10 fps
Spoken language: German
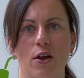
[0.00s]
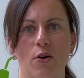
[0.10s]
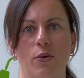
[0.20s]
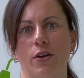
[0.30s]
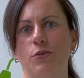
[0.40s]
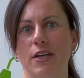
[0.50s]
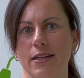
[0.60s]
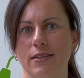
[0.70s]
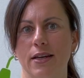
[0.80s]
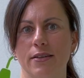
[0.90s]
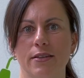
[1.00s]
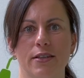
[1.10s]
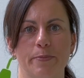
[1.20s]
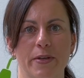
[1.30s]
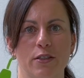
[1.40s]
oder du derzeit nicht das
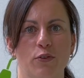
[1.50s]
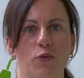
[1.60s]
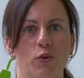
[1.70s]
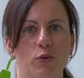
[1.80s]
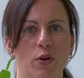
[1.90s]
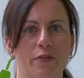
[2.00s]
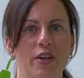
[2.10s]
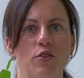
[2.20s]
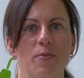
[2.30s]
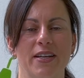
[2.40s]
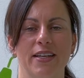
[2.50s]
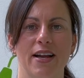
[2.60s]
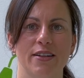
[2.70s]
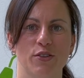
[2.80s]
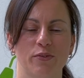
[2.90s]
beste Foto- oder
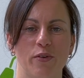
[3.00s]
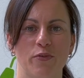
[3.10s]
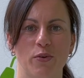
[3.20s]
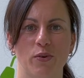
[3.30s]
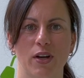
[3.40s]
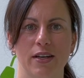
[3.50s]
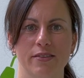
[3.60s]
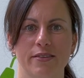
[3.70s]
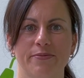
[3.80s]
Videomaterial zur Verfügung hast.